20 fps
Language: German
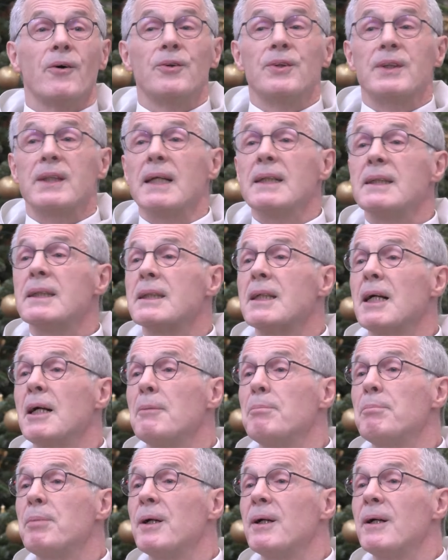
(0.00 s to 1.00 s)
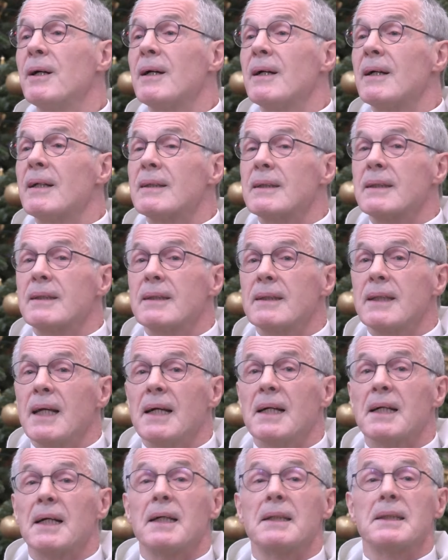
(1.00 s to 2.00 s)
Und deshalb
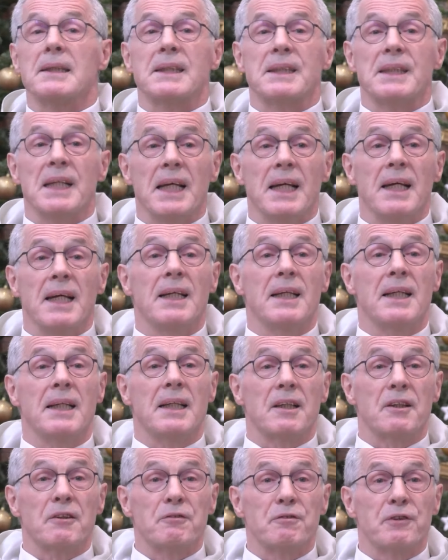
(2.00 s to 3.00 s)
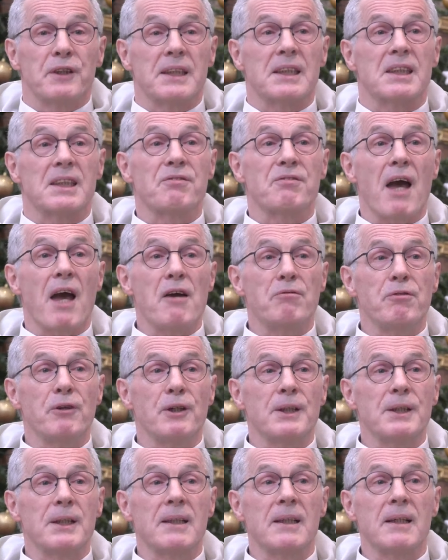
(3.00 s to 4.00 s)
der selig
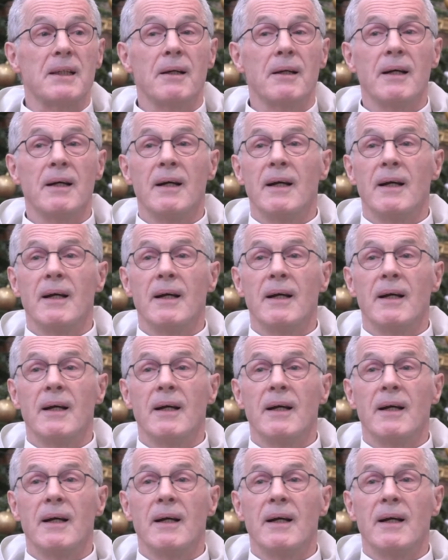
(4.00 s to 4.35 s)
Verzweifelte.